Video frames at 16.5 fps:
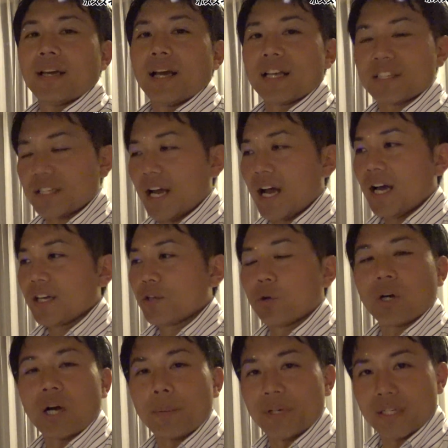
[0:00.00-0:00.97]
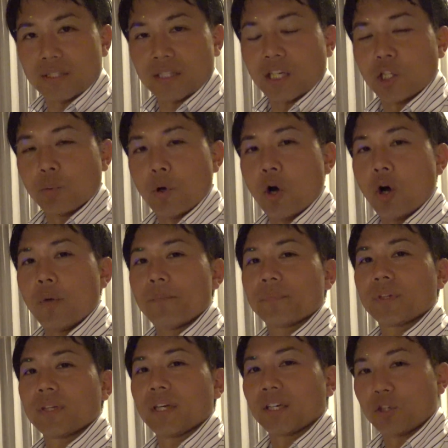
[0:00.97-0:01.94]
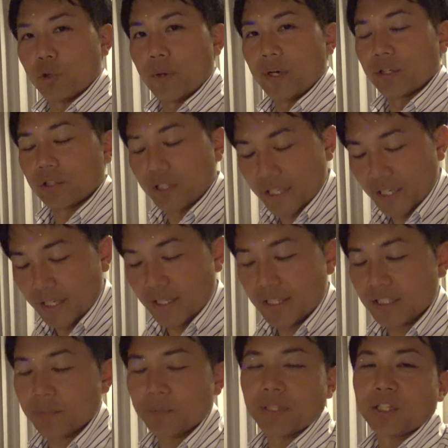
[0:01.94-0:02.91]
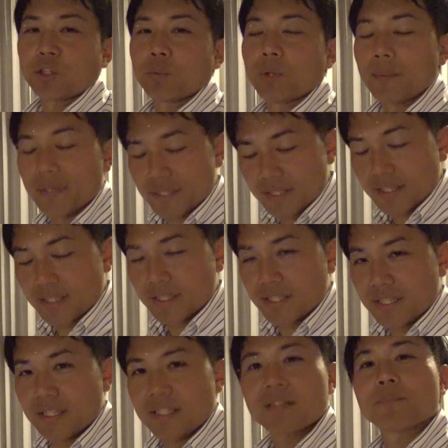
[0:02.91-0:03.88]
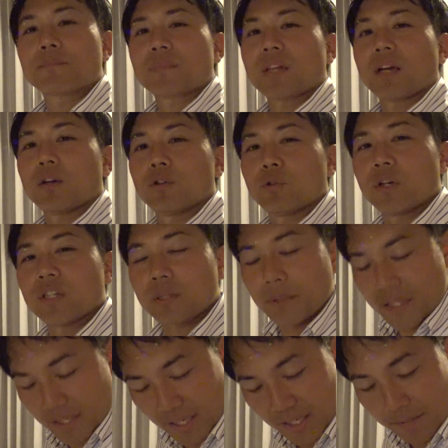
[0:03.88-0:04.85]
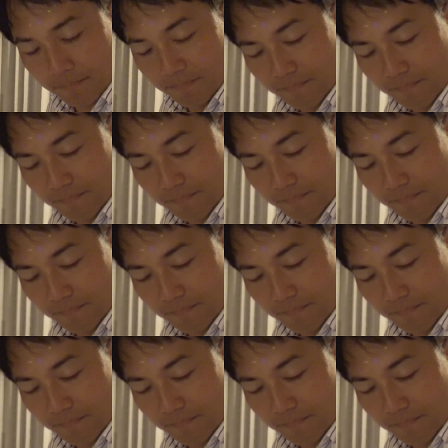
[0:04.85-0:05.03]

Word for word: 明日4日目ですけれども、えー、今日はゆっくり休みたいと思いますおやすみなさい、